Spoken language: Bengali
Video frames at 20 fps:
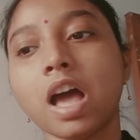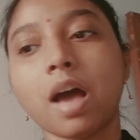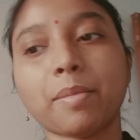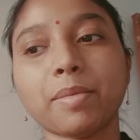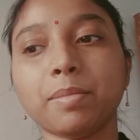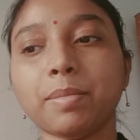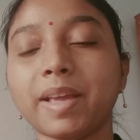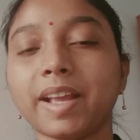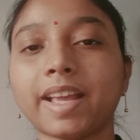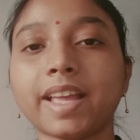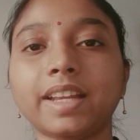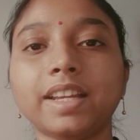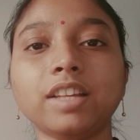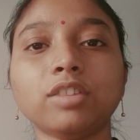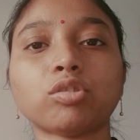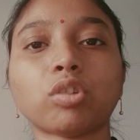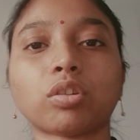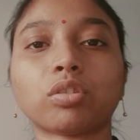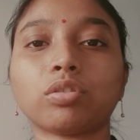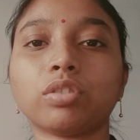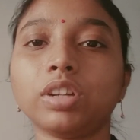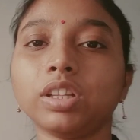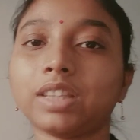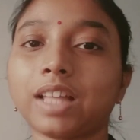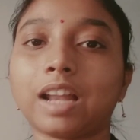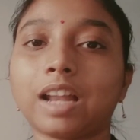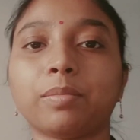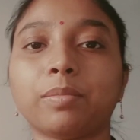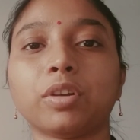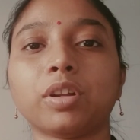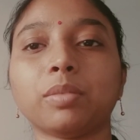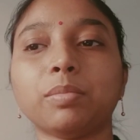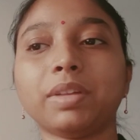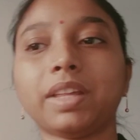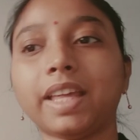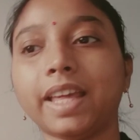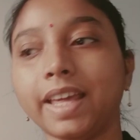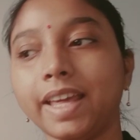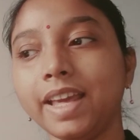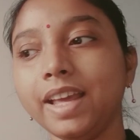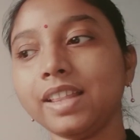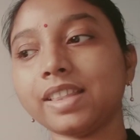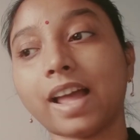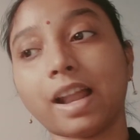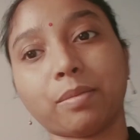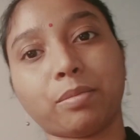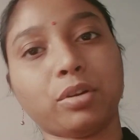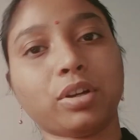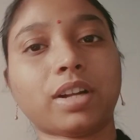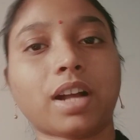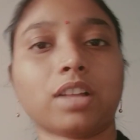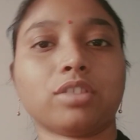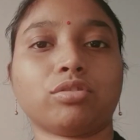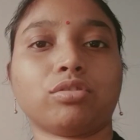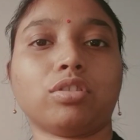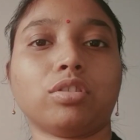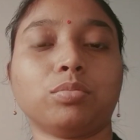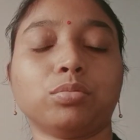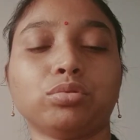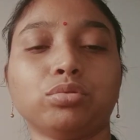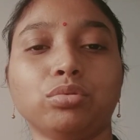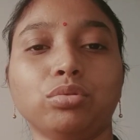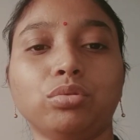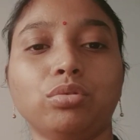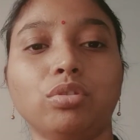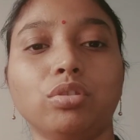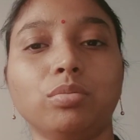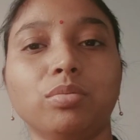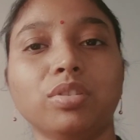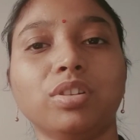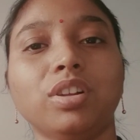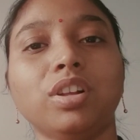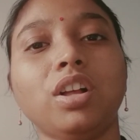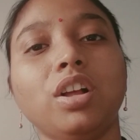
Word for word: আমি মেখে নিই চট করে তারপরে আমি খেয়ে তারপরে কাজকর্ম শুরু করব